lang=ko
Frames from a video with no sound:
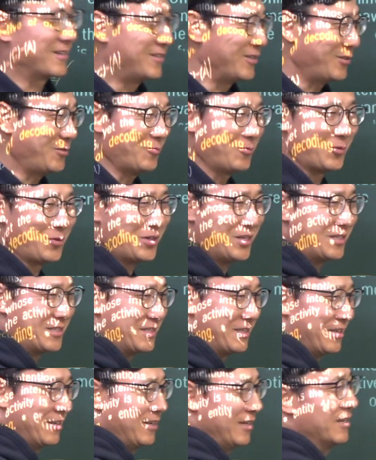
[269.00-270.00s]
그것도
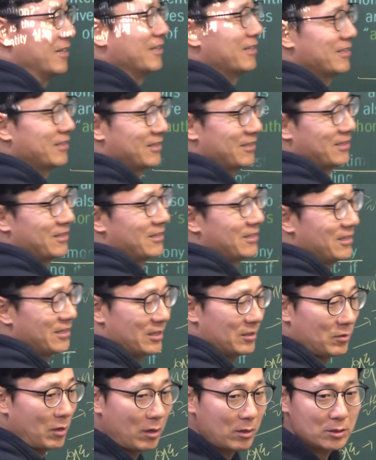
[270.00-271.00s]
모르겠지.
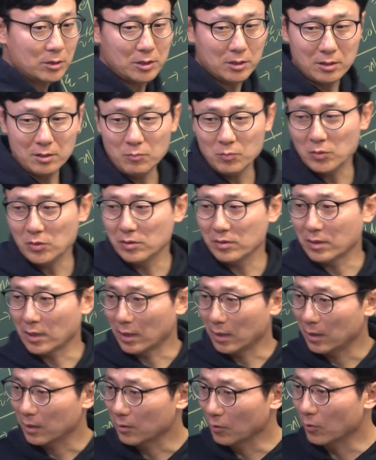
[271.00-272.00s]
나는 신임
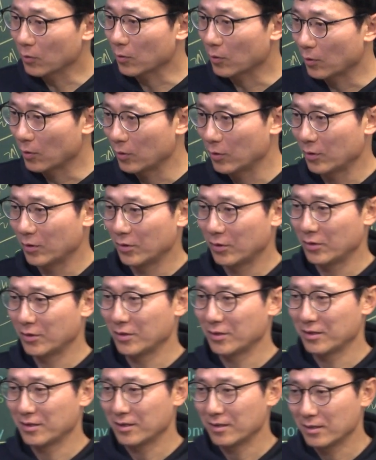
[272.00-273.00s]
믿는다. 영어로.
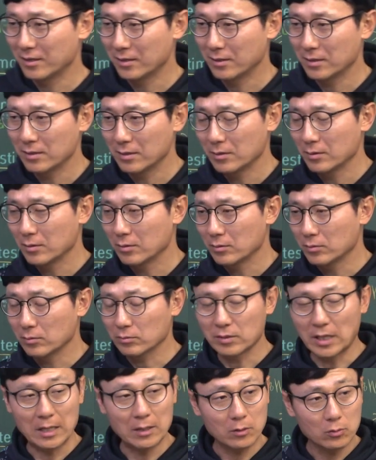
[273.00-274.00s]

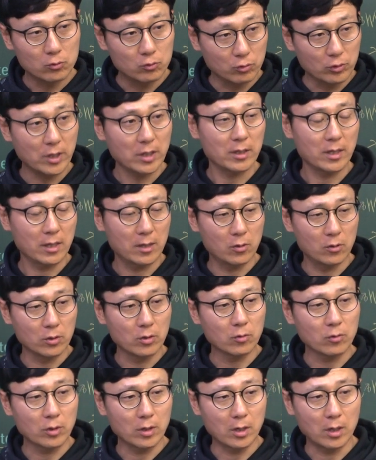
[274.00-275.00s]
단어 줄게 내가
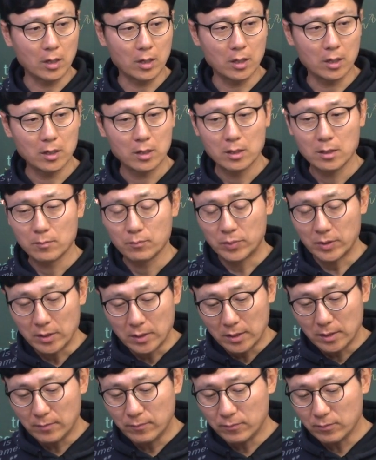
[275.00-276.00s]
어려우니까.
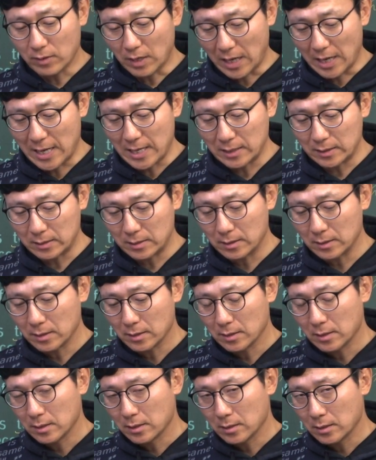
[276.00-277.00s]
Believe God,
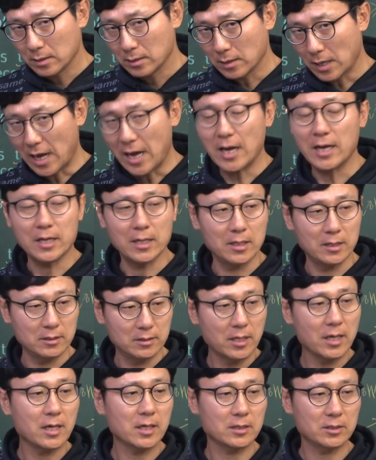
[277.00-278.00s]
I 이
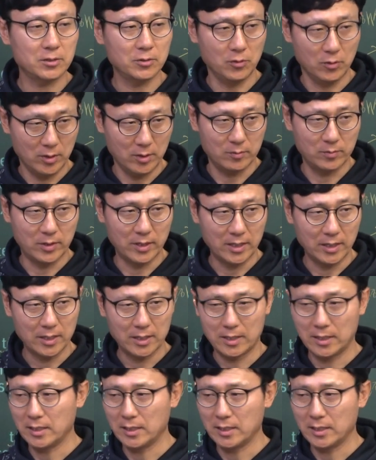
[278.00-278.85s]
세 가지 이용하면 돼.